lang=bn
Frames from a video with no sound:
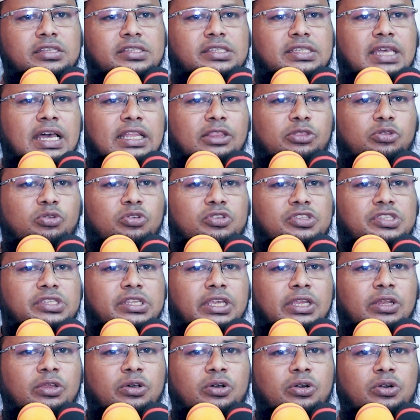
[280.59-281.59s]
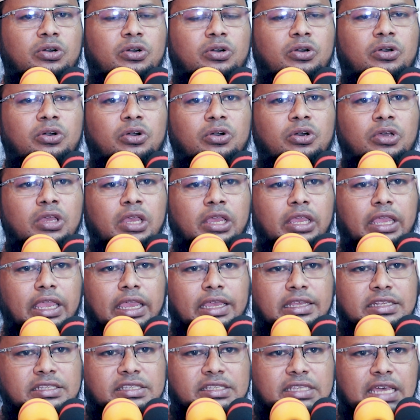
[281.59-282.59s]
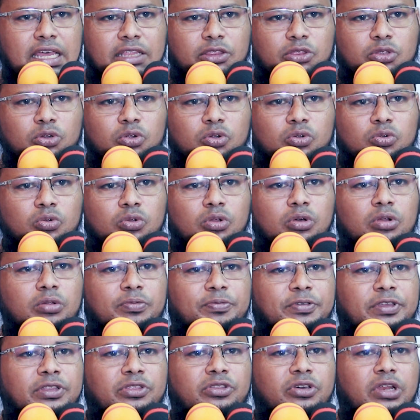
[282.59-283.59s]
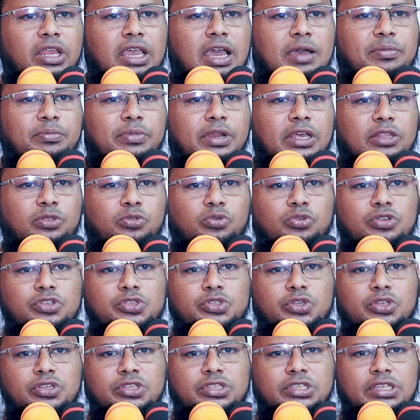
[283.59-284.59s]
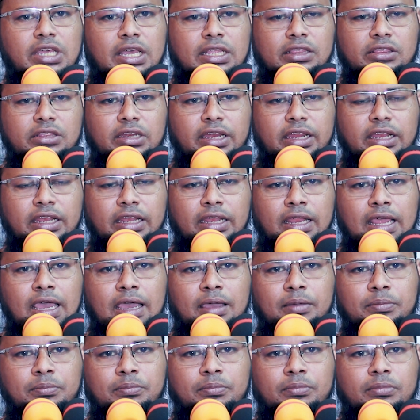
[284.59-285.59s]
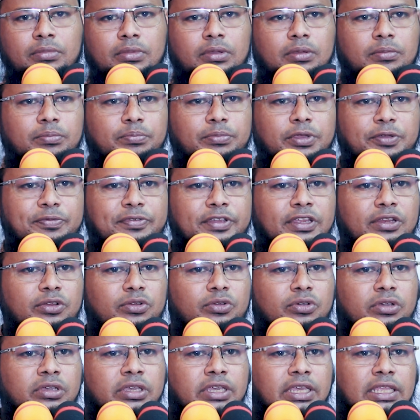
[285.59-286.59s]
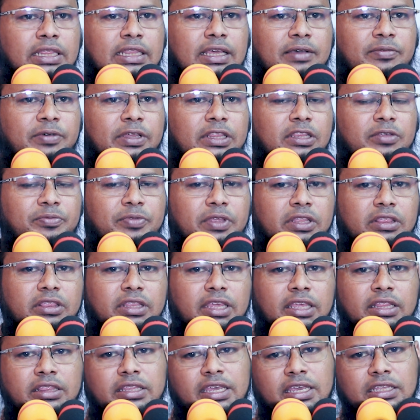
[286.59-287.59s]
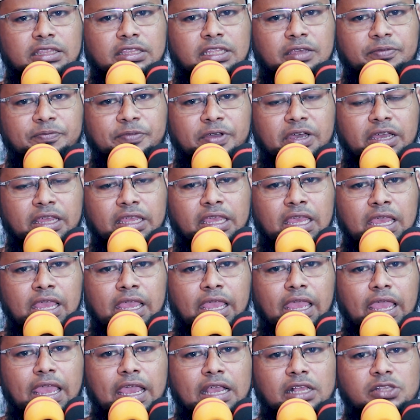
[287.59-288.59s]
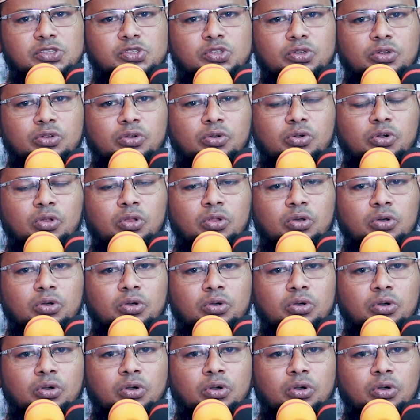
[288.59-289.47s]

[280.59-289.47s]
ছাত্র ছিল এই ছাত্রগুলোর ভিতরে আমরা দুইজন ছাত্রের নাম বিভিন্ন কিতাবাদিবেতে দেখতে পাই একজন হলো